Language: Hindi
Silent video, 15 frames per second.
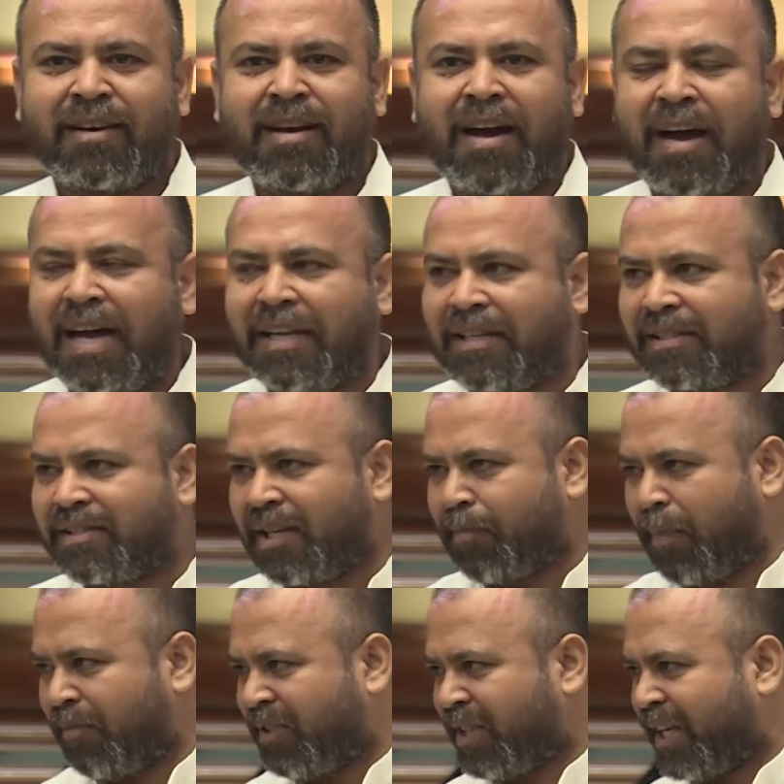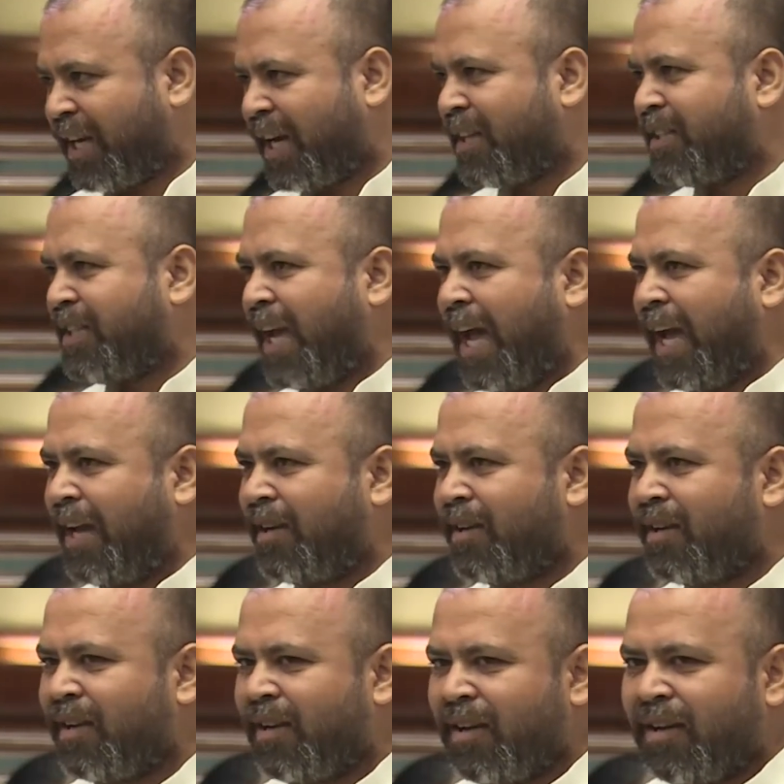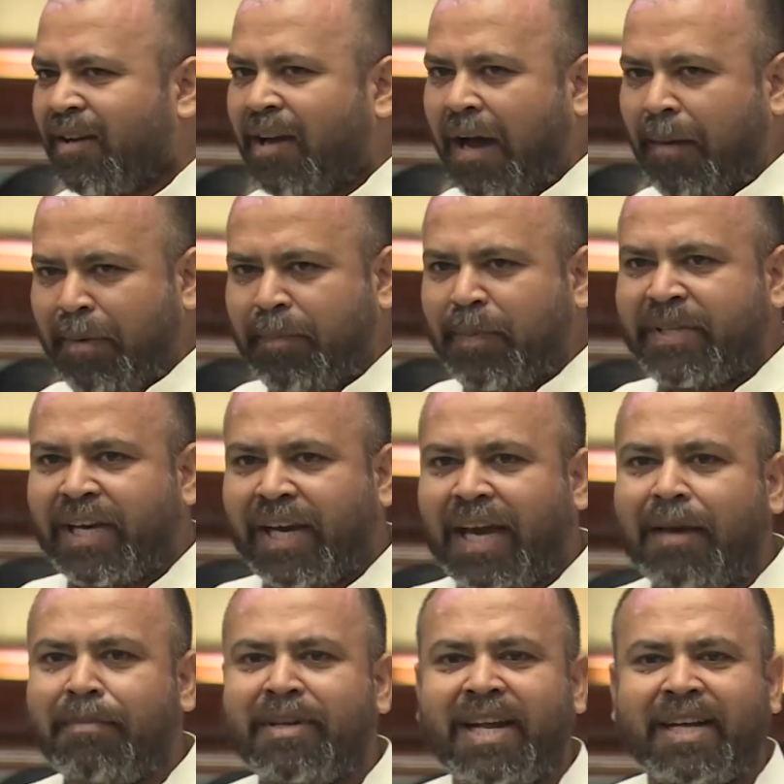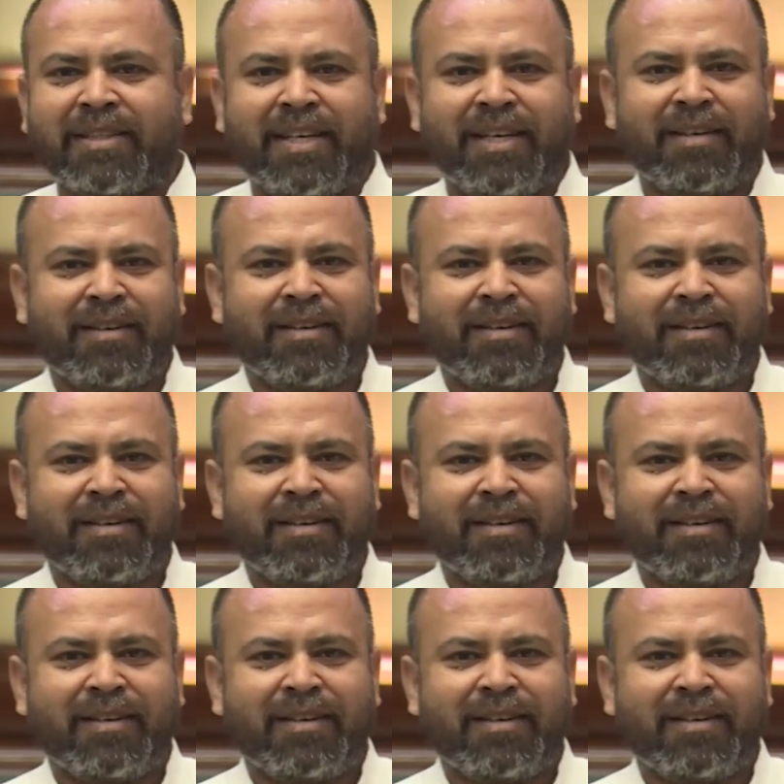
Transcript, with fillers: गंगा जल से पवित्र कर दिया है अभी पीछे कह भी रहे थे